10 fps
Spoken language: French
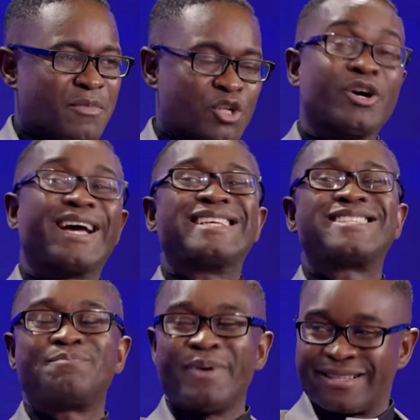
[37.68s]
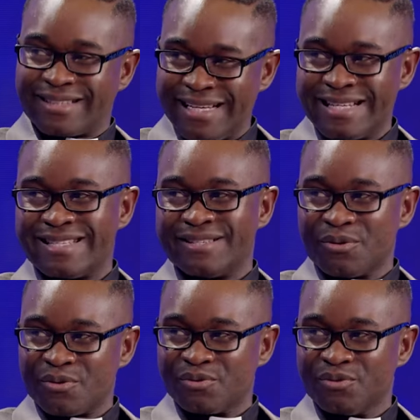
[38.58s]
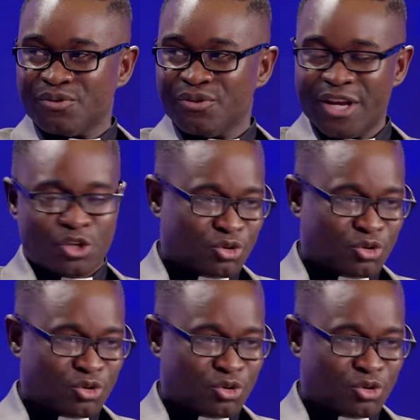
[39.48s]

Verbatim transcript: mais je respecte ta décision et